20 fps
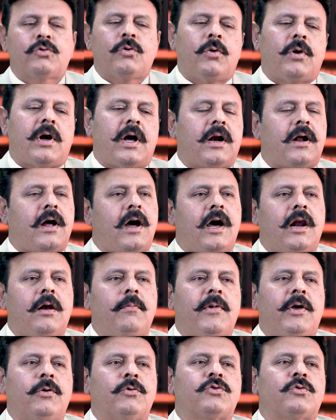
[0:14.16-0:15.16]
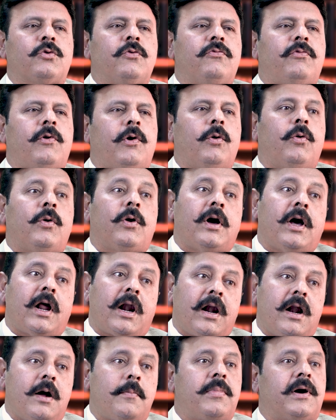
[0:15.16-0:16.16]
उसको हर हाल में उसको फॉलो
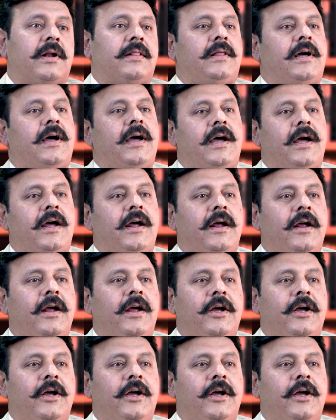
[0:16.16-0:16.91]
करना पड़ता है